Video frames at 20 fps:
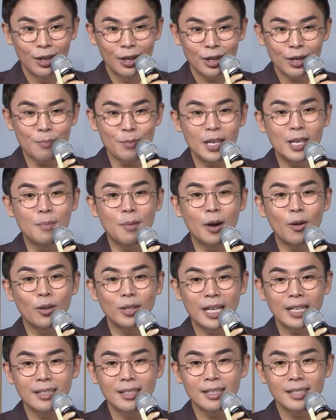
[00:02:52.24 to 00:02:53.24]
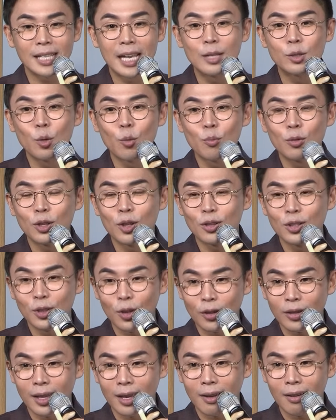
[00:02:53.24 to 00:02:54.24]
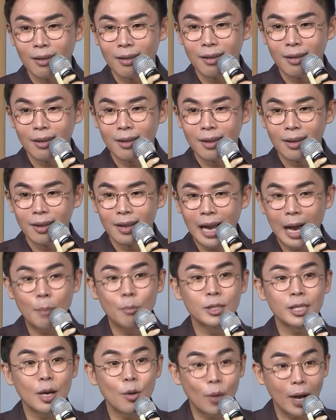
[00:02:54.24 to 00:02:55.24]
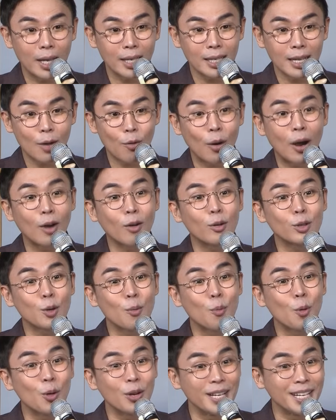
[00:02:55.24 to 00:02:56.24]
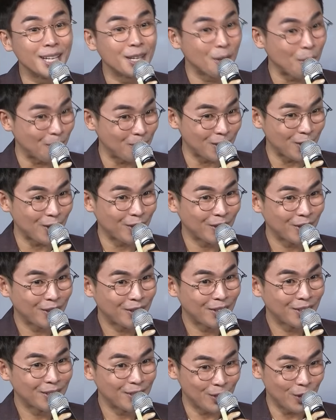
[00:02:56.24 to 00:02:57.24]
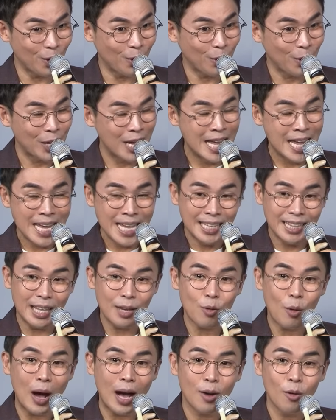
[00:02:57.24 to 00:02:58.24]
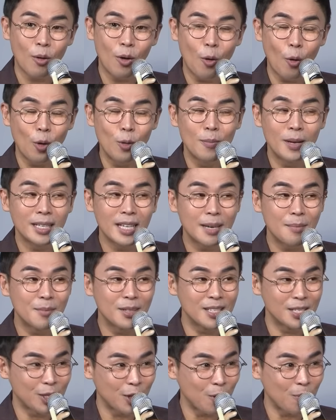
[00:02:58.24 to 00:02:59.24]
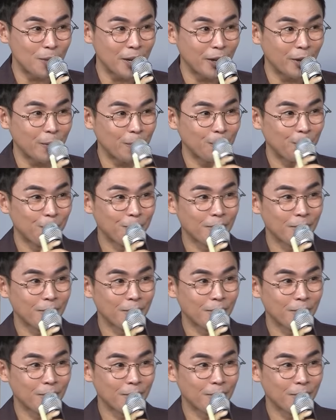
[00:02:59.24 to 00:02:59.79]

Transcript: 그럼 이방원 아들 세종부터는 어때요? 아버지가 왕이니까 과거 시험 볼 일이 없죠. 그죠? 근데 이 과거가 얼마나 힘든 시험이에요.